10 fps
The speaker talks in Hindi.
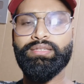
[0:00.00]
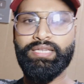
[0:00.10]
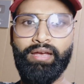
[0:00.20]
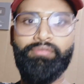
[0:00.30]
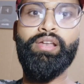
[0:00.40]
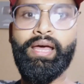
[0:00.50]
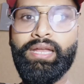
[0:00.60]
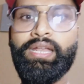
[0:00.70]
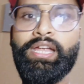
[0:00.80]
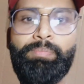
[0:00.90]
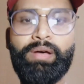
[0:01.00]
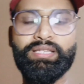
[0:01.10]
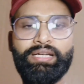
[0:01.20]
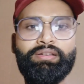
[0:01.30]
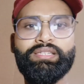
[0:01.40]
सेवन नाइन एट
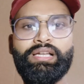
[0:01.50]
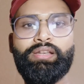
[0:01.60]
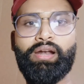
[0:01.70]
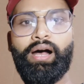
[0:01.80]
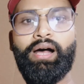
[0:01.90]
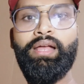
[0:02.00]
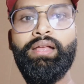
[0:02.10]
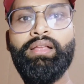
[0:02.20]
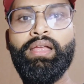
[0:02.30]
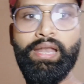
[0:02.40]
परसेंट रिजल्ट रहा है